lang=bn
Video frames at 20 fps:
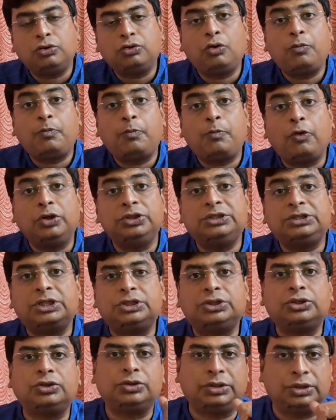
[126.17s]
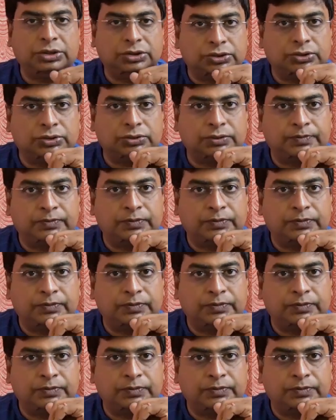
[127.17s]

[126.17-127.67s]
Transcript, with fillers: কত পঞ্চাশ শতাংশ